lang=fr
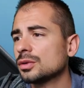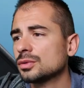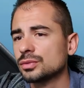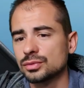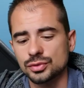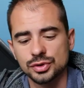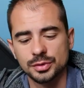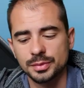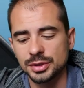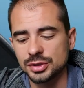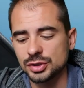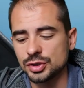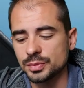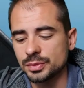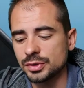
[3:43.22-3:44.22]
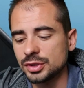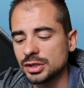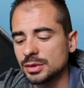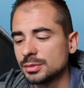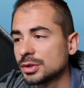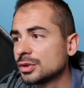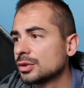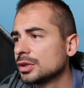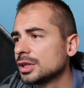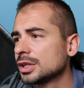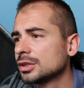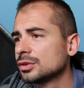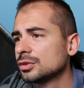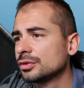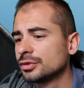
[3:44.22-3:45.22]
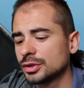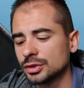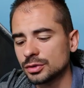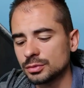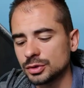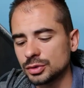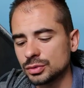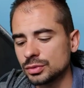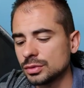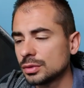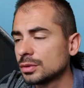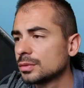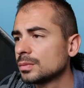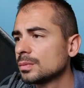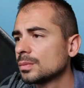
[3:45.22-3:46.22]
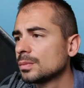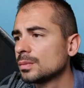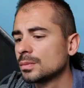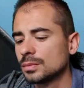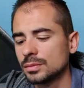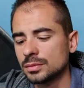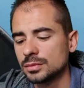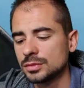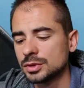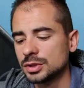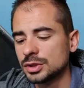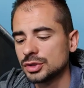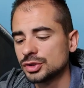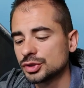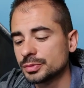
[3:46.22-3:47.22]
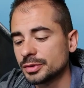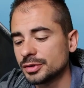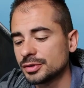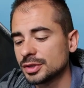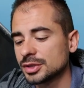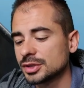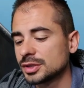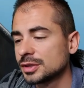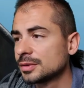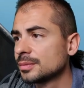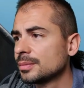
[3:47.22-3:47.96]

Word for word: Donc, je sais pas si je peux dire à mes collègues de faire demi-tour. Je vais pas faire ça.